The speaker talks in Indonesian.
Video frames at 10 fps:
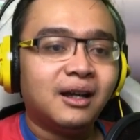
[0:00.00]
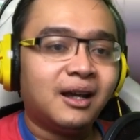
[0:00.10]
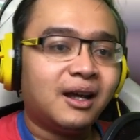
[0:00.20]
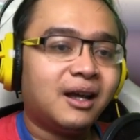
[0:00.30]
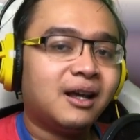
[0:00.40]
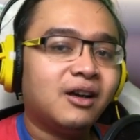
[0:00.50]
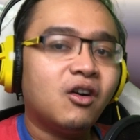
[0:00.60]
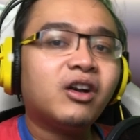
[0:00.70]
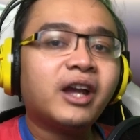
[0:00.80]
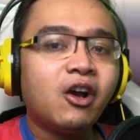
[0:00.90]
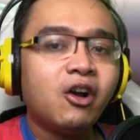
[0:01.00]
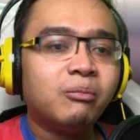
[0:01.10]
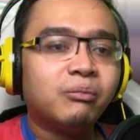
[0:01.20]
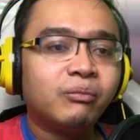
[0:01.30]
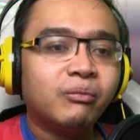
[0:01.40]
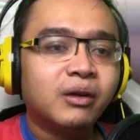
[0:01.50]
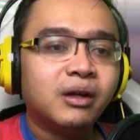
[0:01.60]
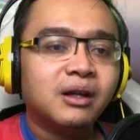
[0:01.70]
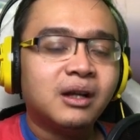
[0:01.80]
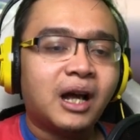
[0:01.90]
Eh, oke, okay, Om.
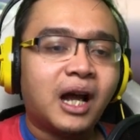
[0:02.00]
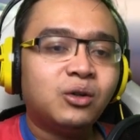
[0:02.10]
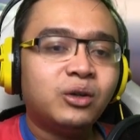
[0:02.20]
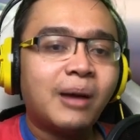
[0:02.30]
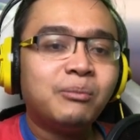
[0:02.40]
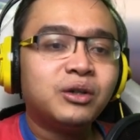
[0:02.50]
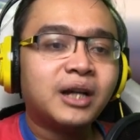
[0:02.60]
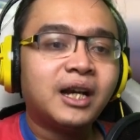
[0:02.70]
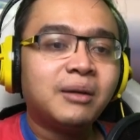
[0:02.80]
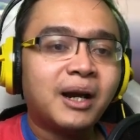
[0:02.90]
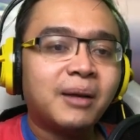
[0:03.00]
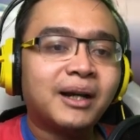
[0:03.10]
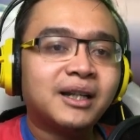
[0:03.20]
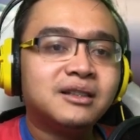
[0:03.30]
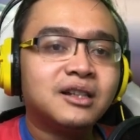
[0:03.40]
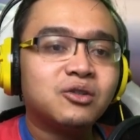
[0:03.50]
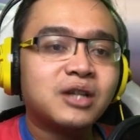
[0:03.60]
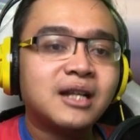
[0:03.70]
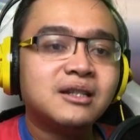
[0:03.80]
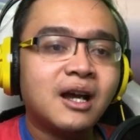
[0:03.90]
Aduh ya ampun kalian malah makin
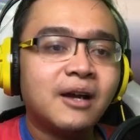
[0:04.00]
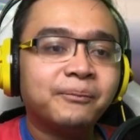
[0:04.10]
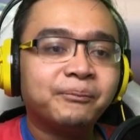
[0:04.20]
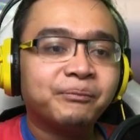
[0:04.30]
serius aja.